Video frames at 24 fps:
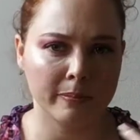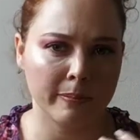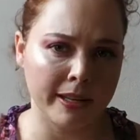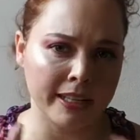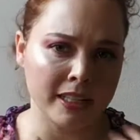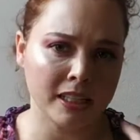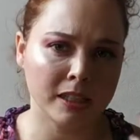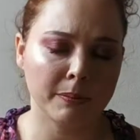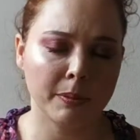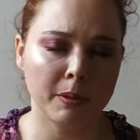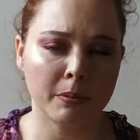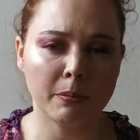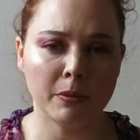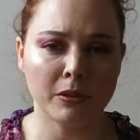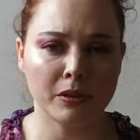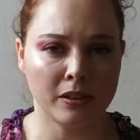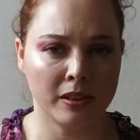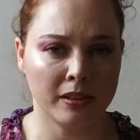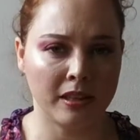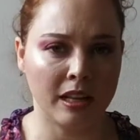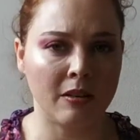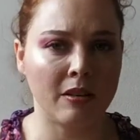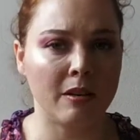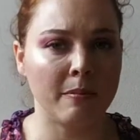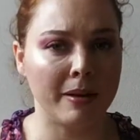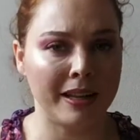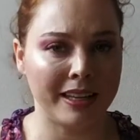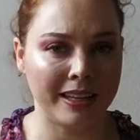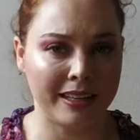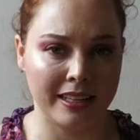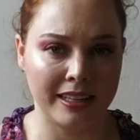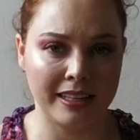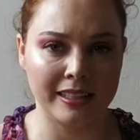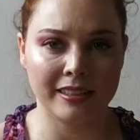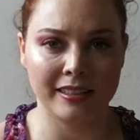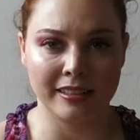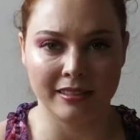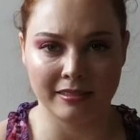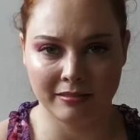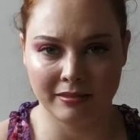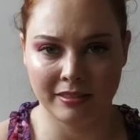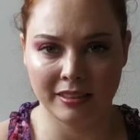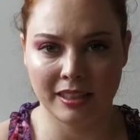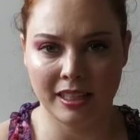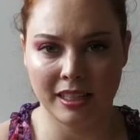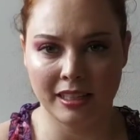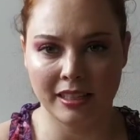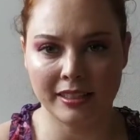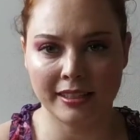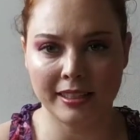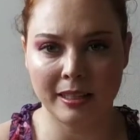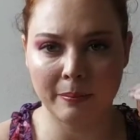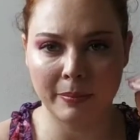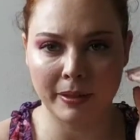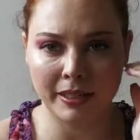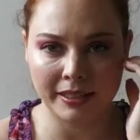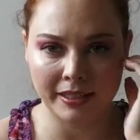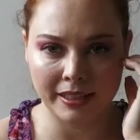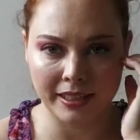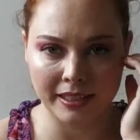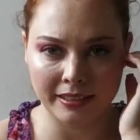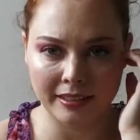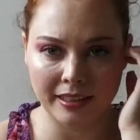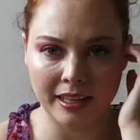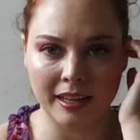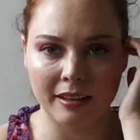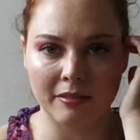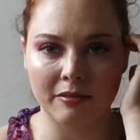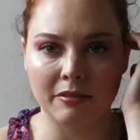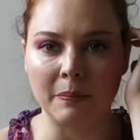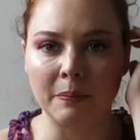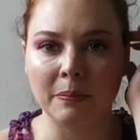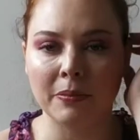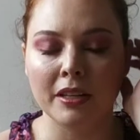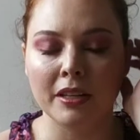bem desproporcional à magreza em que ele se apresentava.